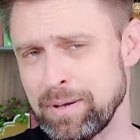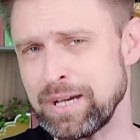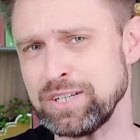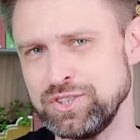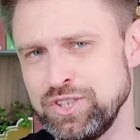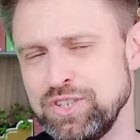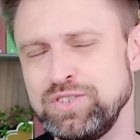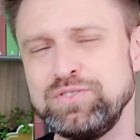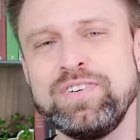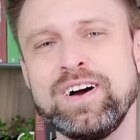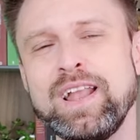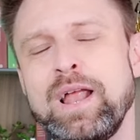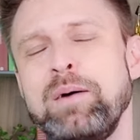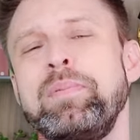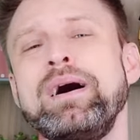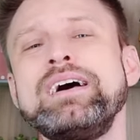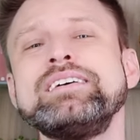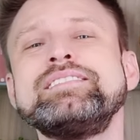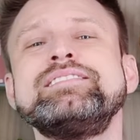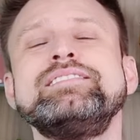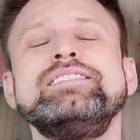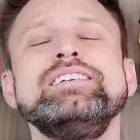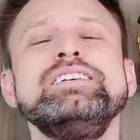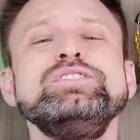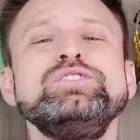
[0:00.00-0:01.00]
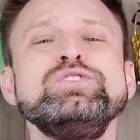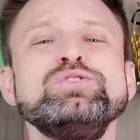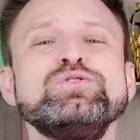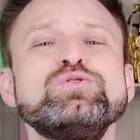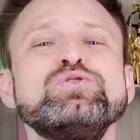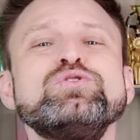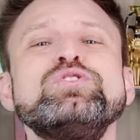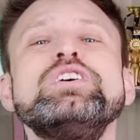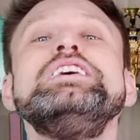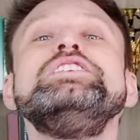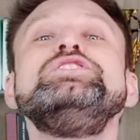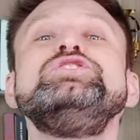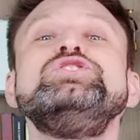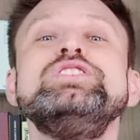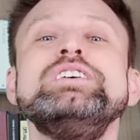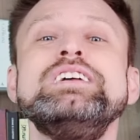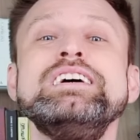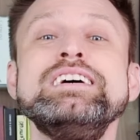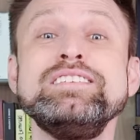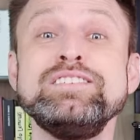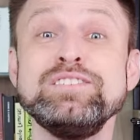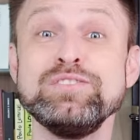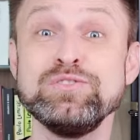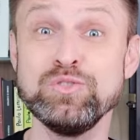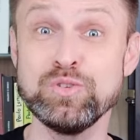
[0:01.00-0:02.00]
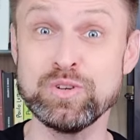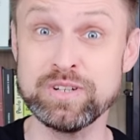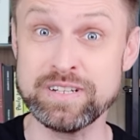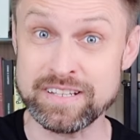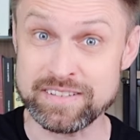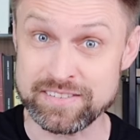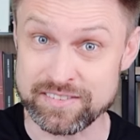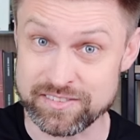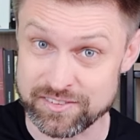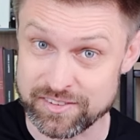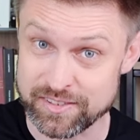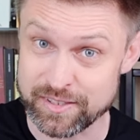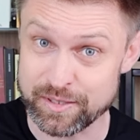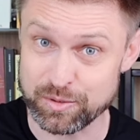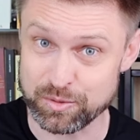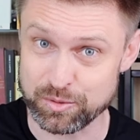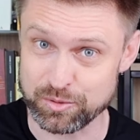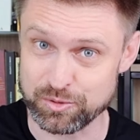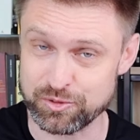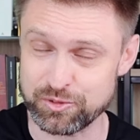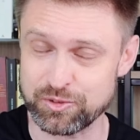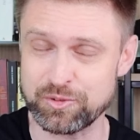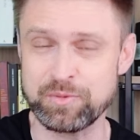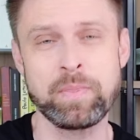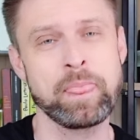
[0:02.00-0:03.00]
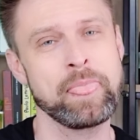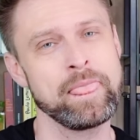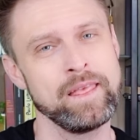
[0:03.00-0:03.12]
que a gente fala bastante dos retirantes nordestinos?